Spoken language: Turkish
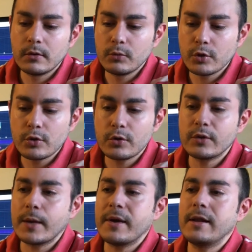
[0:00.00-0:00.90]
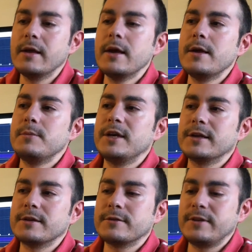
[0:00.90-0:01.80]
bugünkü temel
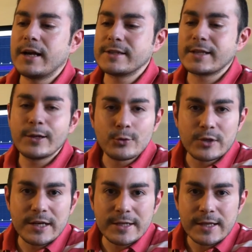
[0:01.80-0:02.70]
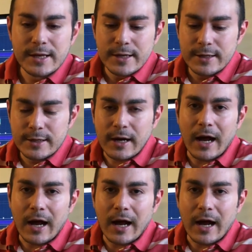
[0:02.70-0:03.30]
finansal düzenin e,